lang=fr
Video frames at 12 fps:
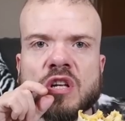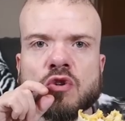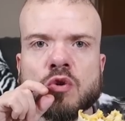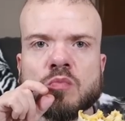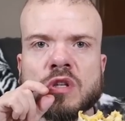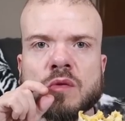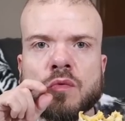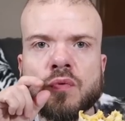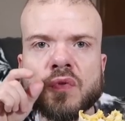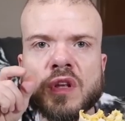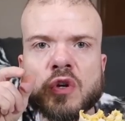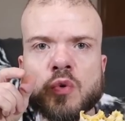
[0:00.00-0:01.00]
légumes qui vous
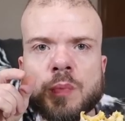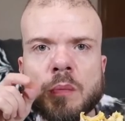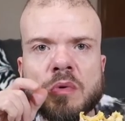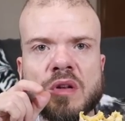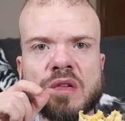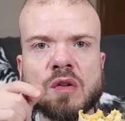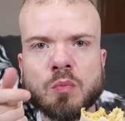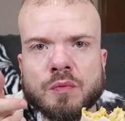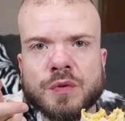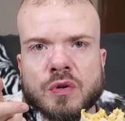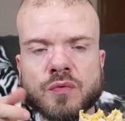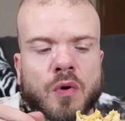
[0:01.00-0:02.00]
font déculpabiliser de
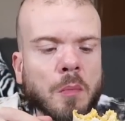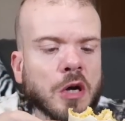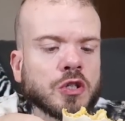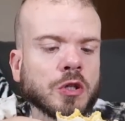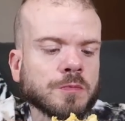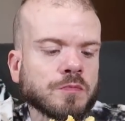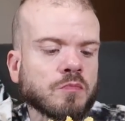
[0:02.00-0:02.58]
bouffer du fromage.